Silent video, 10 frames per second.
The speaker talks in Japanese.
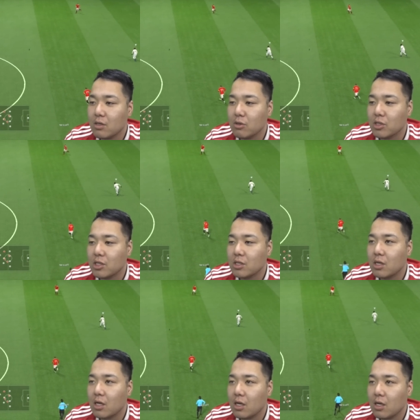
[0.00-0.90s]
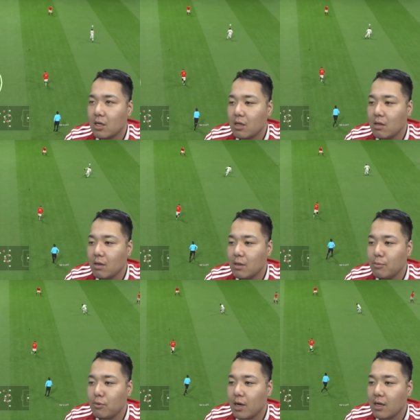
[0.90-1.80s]
よし。
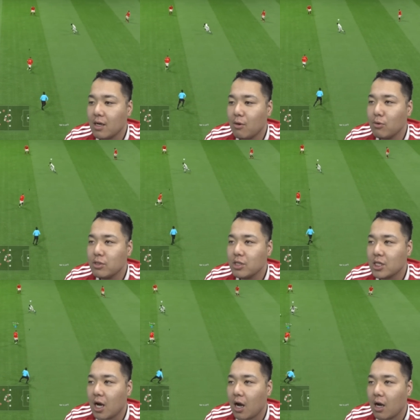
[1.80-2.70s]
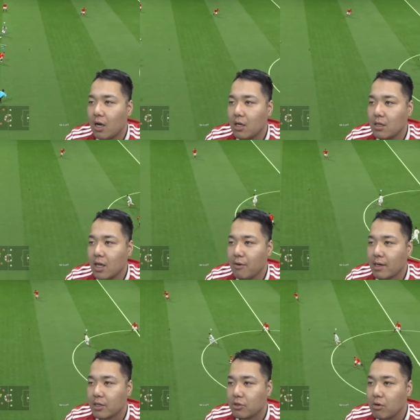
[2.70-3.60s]
もうガンガン押すしかないわ
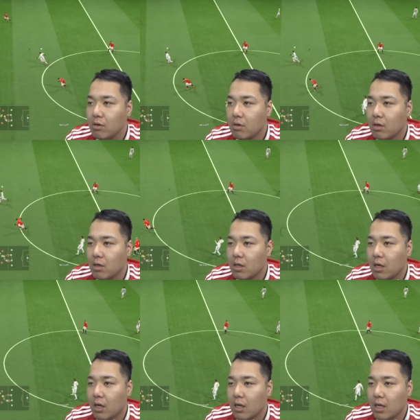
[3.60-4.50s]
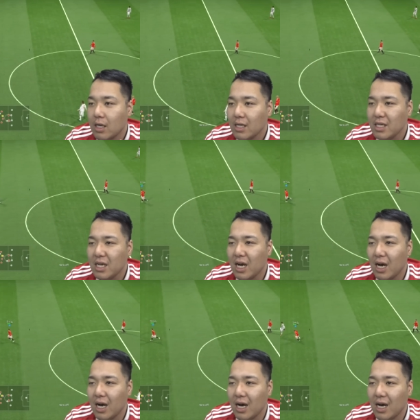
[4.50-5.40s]
けでしょ。い
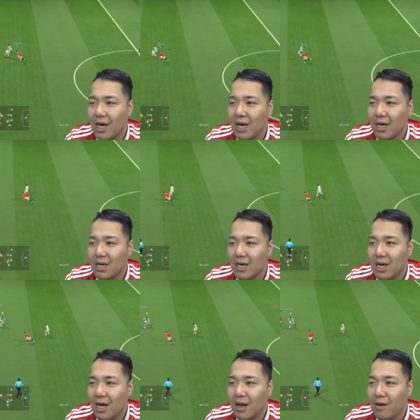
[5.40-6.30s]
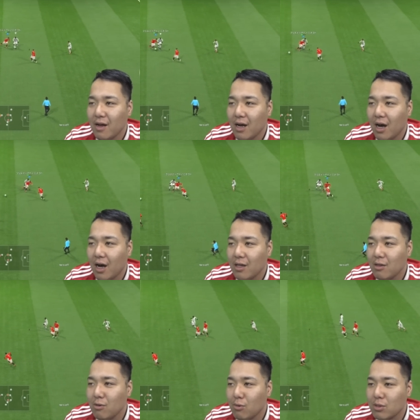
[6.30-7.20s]
やー、
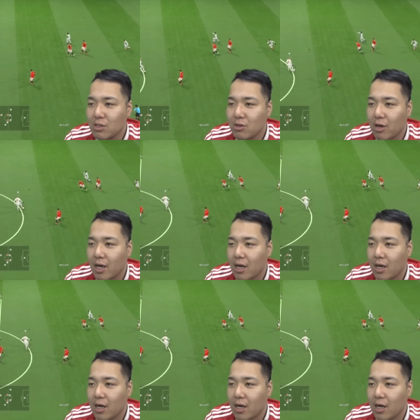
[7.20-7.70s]
反応遅い。